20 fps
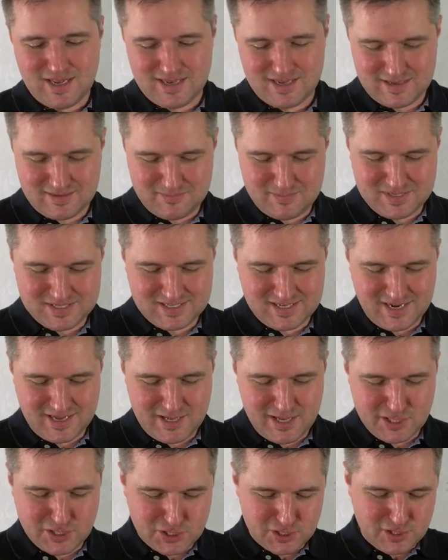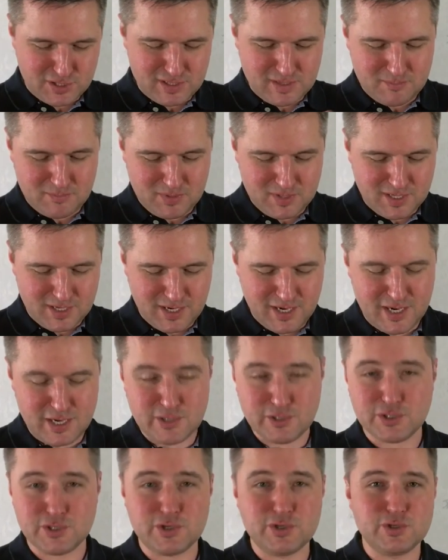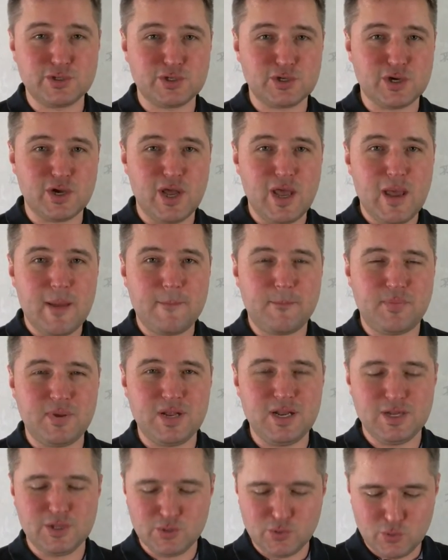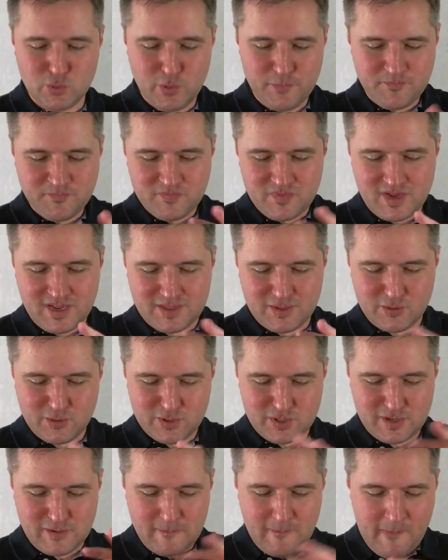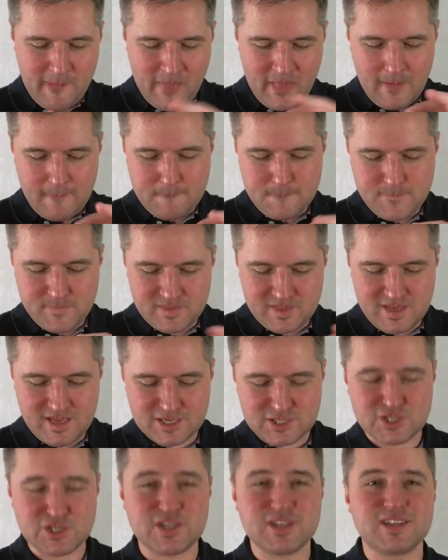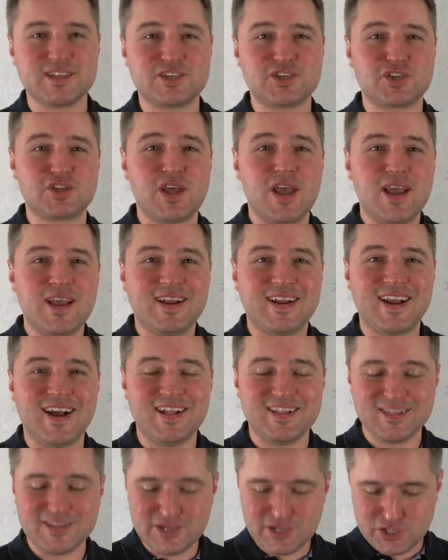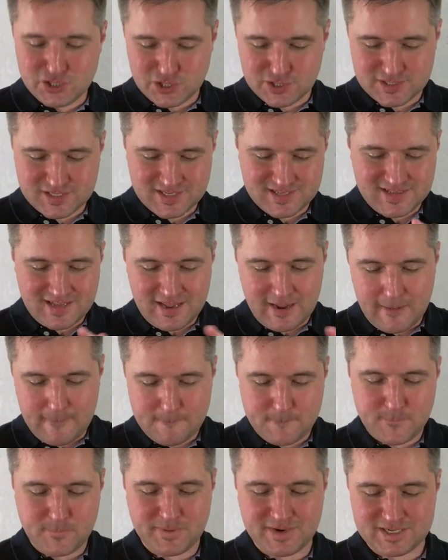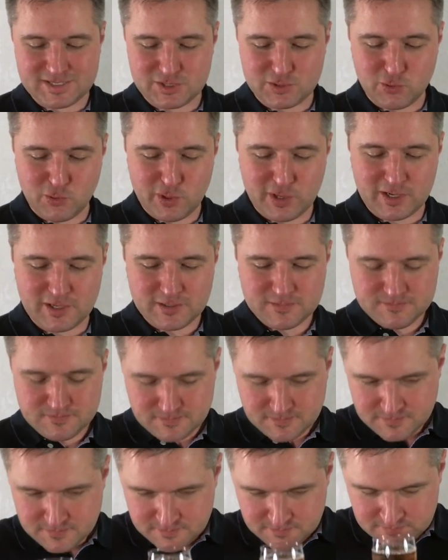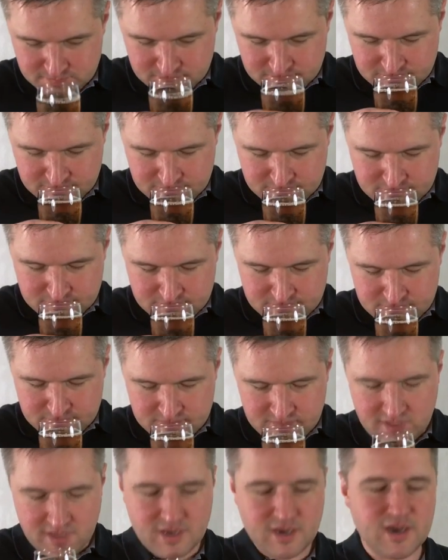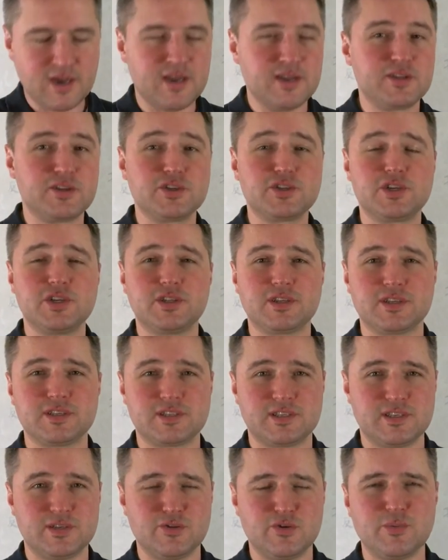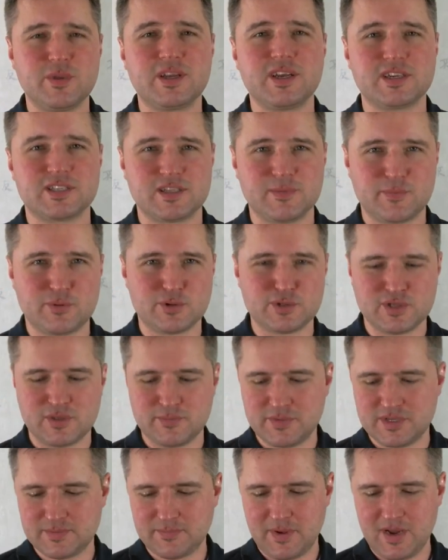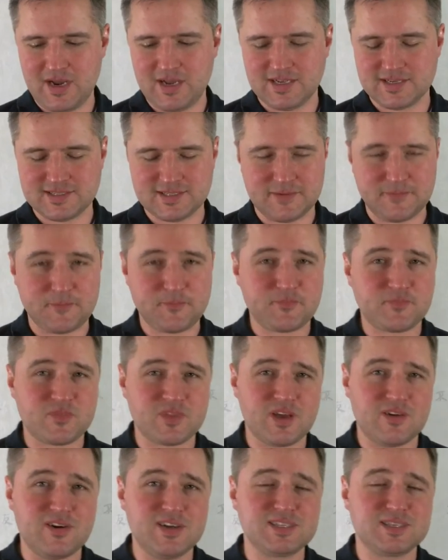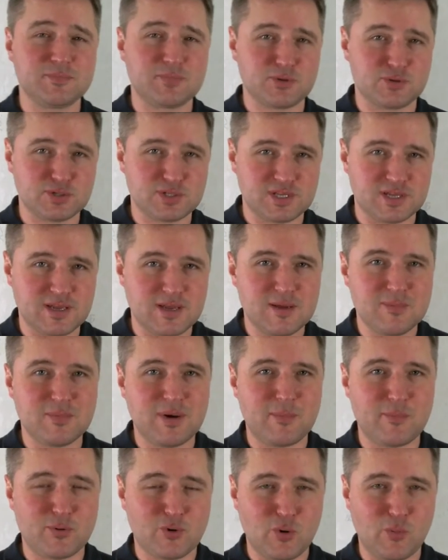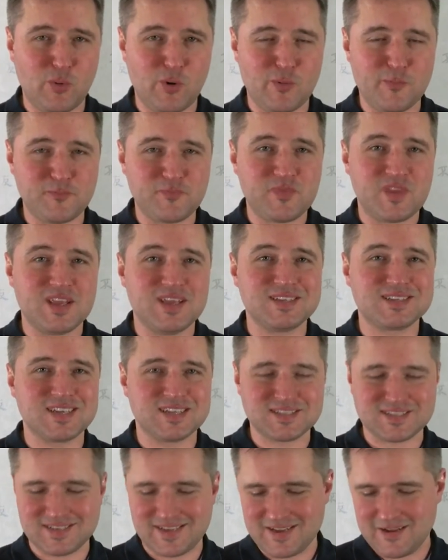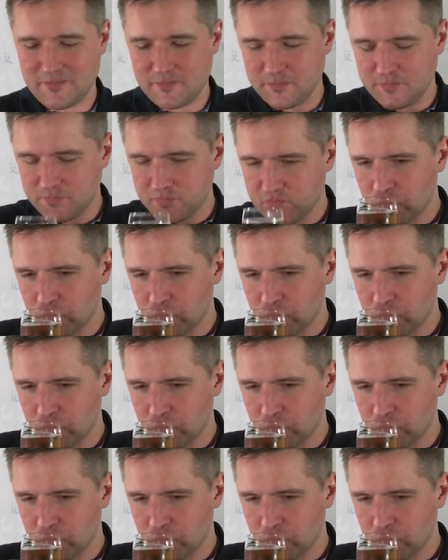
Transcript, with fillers: э, бесконечно на полыхающуюся пелену, которая нежно, значит, колышется на просторах а, этой жидкости, ну, мне кажется, просто бесполезно. Давайте просто попробуем и заценим.